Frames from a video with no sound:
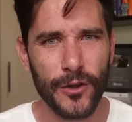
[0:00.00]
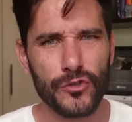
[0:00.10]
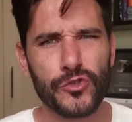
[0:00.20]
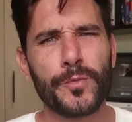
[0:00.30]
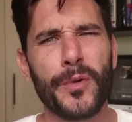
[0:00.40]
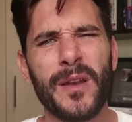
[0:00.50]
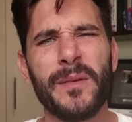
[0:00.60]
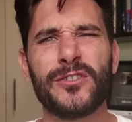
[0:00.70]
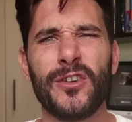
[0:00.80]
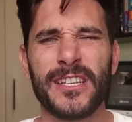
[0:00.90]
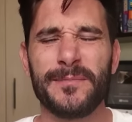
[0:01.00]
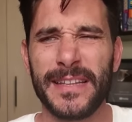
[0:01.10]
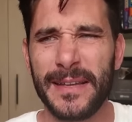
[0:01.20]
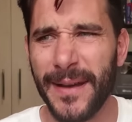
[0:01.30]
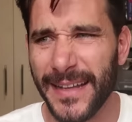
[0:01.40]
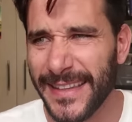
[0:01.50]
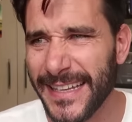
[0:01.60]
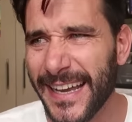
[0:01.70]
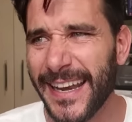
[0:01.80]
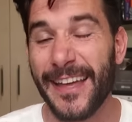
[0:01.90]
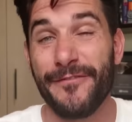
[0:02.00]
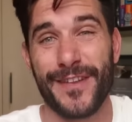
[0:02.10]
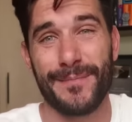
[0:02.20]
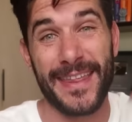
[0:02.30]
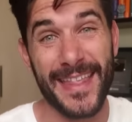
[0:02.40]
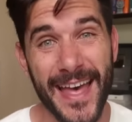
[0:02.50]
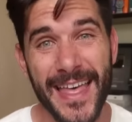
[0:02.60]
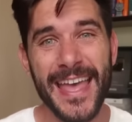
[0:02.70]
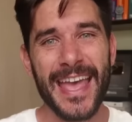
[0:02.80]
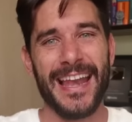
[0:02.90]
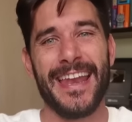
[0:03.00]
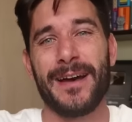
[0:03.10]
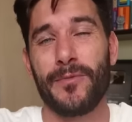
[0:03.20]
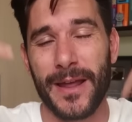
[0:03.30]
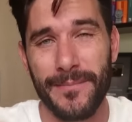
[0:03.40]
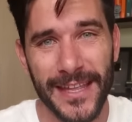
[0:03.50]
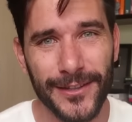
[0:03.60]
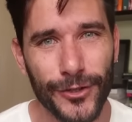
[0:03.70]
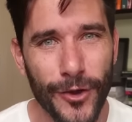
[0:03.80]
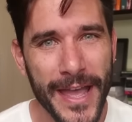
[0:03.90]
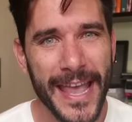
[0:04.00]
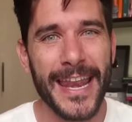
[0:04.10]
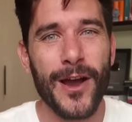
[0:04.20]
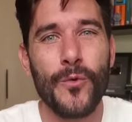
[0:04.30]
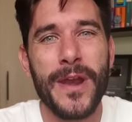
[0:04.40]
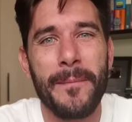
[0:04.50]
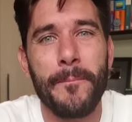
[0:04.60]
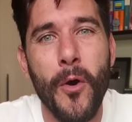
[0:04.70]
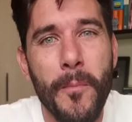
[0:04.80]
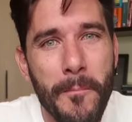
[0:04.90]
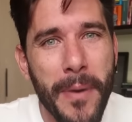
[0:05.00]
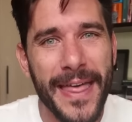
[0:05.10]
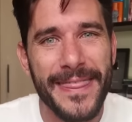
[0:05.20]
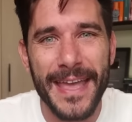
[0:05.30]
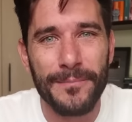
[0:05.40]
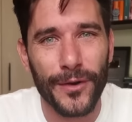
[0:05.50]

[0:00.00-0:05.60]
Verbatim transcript: con sus problemas con las matemáticas, la enfermedad, el enamoramiento, era una bomba de